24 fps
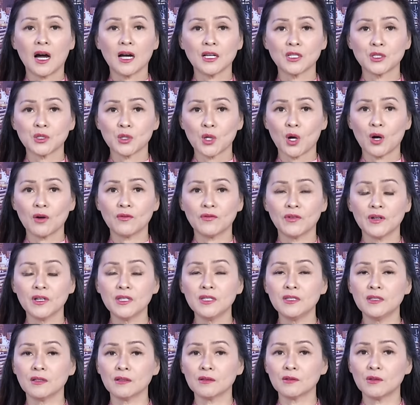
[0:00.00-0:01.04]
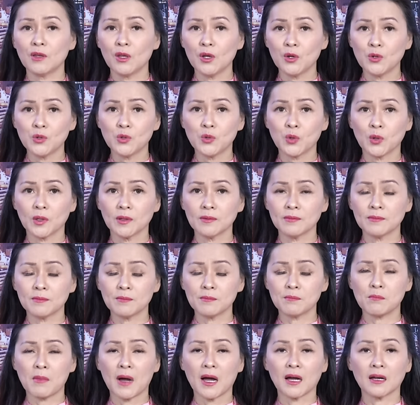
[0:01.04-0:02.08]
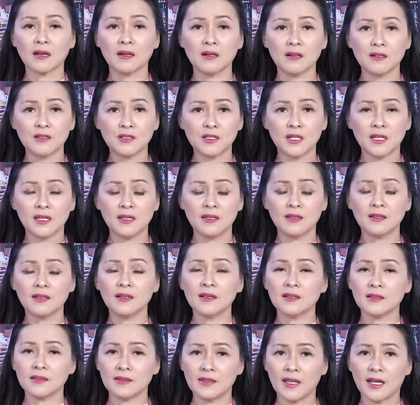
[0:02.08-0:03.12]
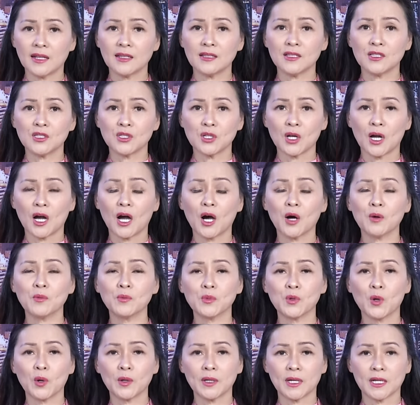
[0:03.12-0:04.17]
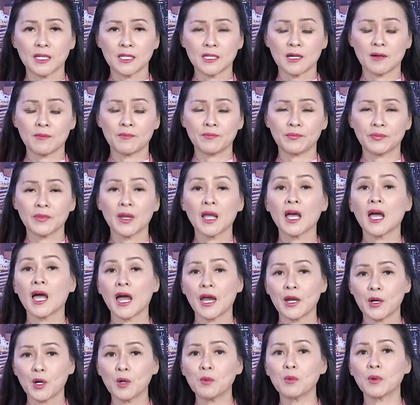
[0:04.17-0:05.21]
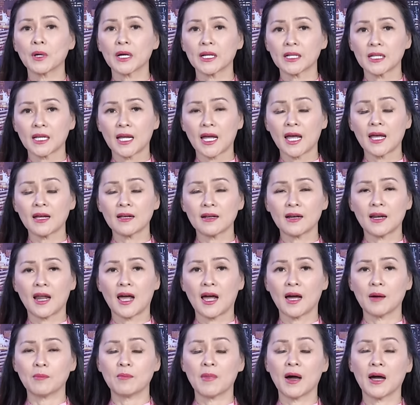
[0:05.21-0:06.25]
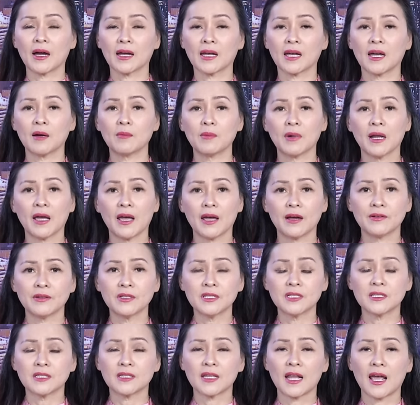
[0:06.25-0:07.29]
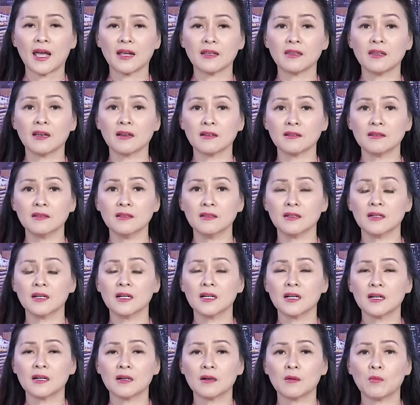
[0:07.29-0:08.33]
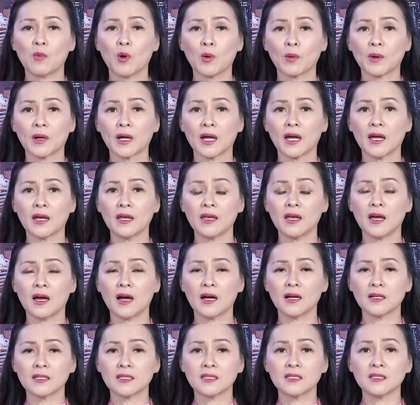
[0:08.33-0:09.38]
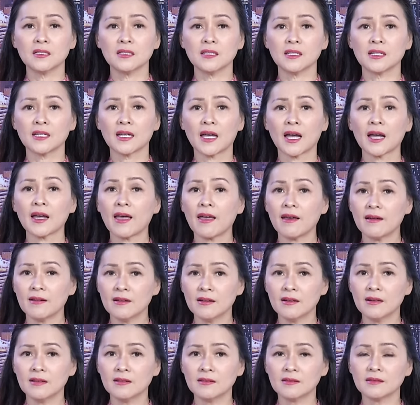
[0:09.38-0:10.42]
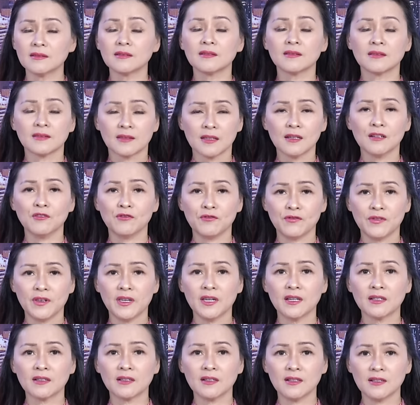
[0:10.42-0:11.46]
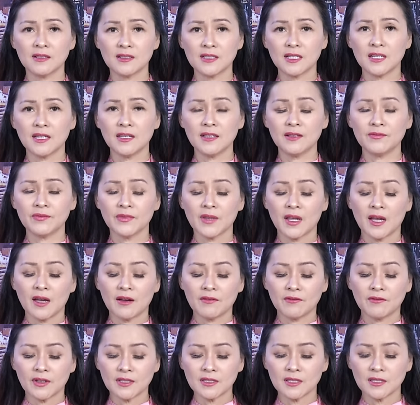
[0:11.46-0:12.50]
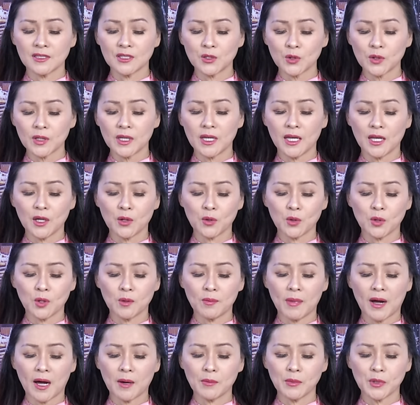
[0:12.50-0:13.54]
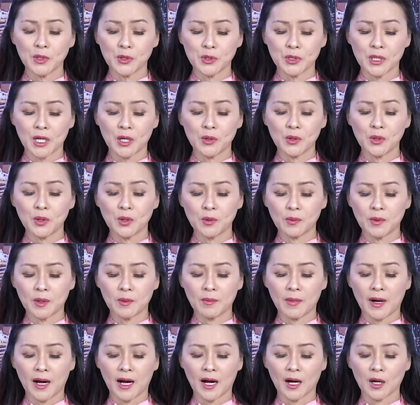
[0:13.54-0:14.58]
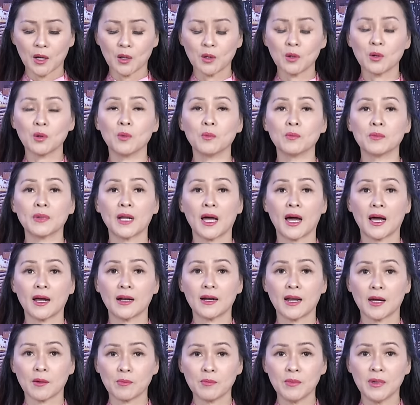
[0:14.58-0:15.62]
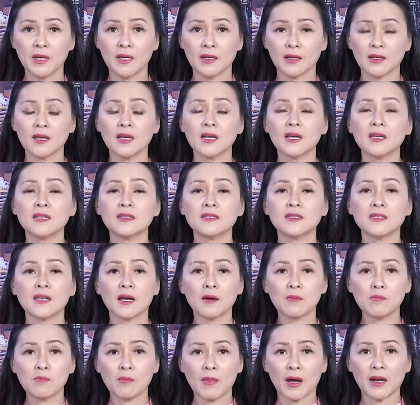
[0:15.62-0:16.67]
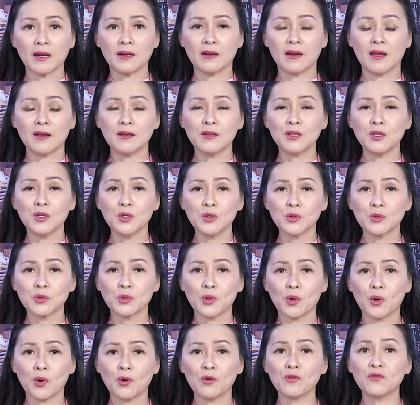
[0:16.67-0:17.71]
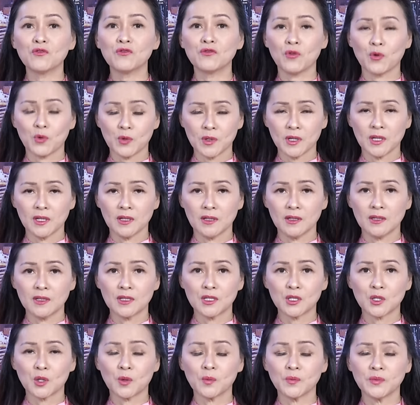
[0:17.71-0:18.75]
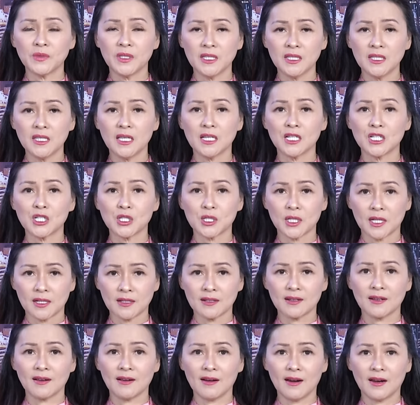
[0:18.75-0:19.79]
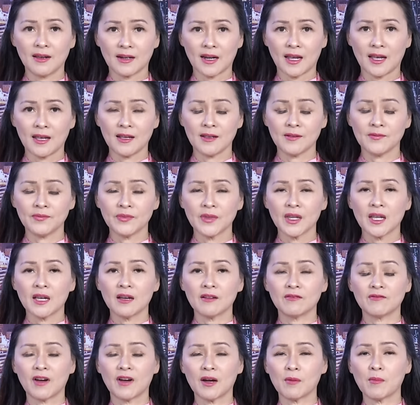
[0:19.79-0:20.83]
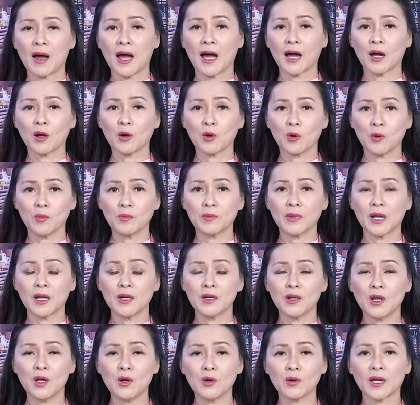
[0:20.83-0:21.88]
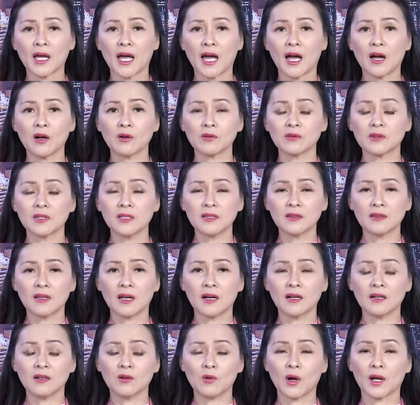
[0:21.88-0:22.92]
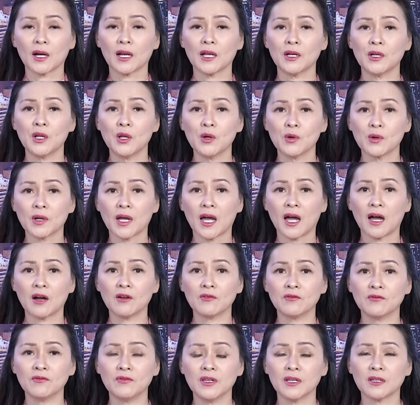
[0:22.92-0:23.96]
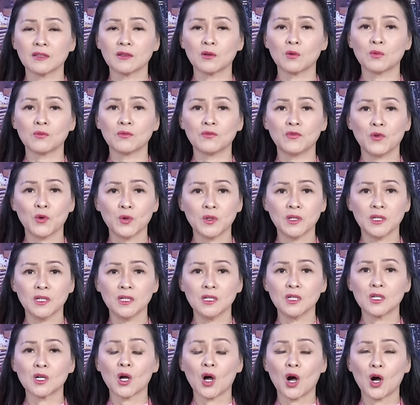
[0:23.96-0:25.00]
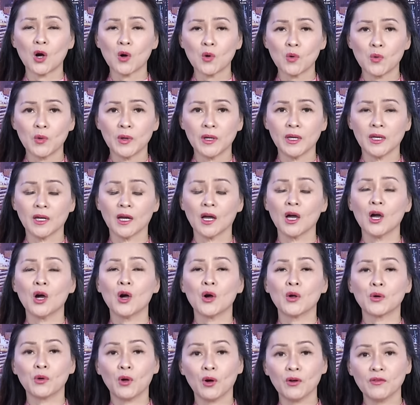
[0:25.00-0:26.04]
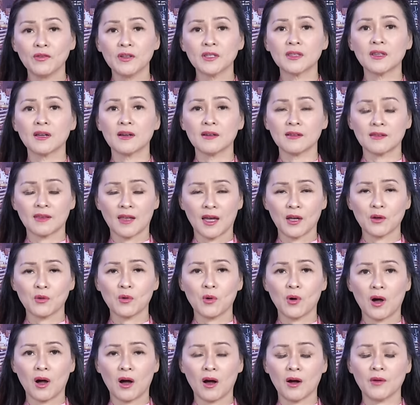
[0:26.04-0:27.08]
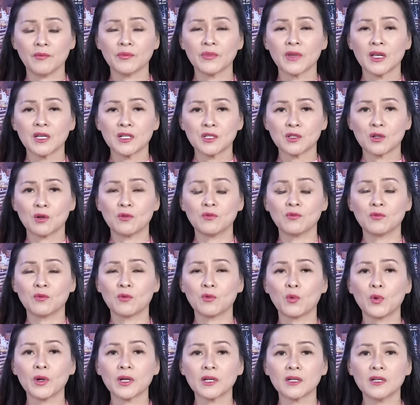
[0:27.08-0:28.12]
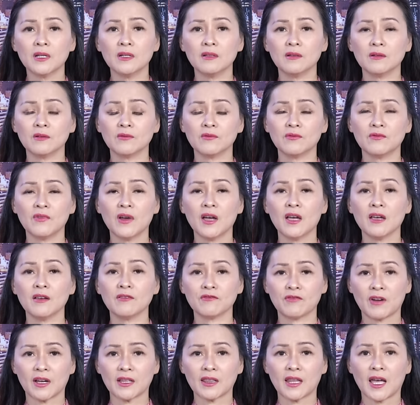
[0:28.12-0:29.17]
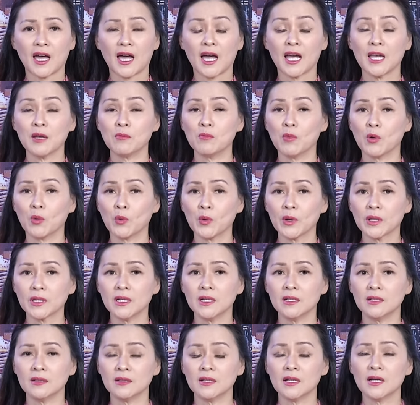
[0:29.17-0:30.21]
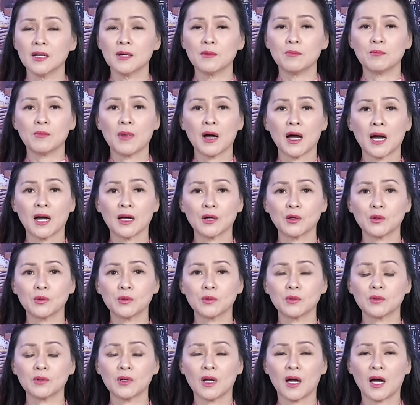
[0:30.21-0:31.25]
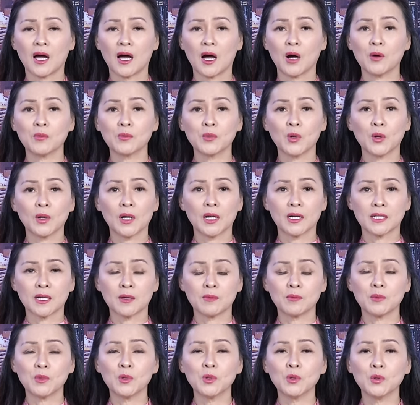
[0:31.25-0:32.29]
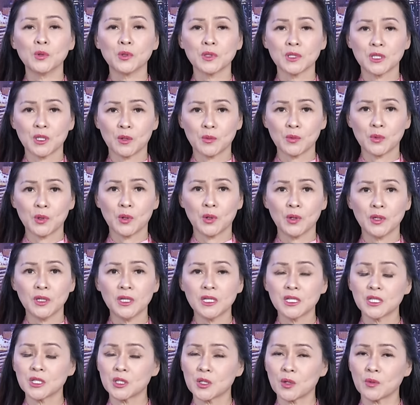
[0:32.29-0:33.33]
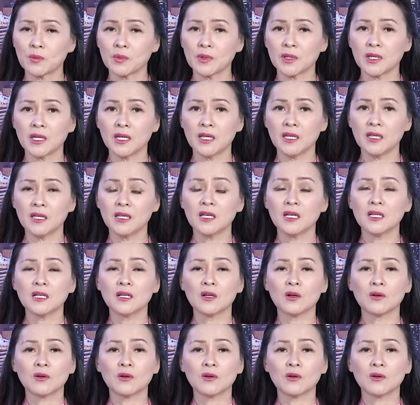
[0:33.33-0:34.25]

à, so với những tiêu chuẩn mà cử tri dành cho ông Donald Trump hay nói một cách khác là bà Kamala Harris đang nhận được một cái à, sự khắc khe hơn từ phía cử tri và sự xuất hiện của bà Michelle Obama cũng đã đặc biệt nhấn mạnh đến yếu tố phụ nữ trong chiến dịch tranh cử lần này và bà cũng đã nêu cao tinh thần hoặc là nêu cao việc phụ nữ có quyền đối với thân thể của họ trong quyết định về phá thai một quyết định mà À, ông Donald Trump luôn chống đối trong khi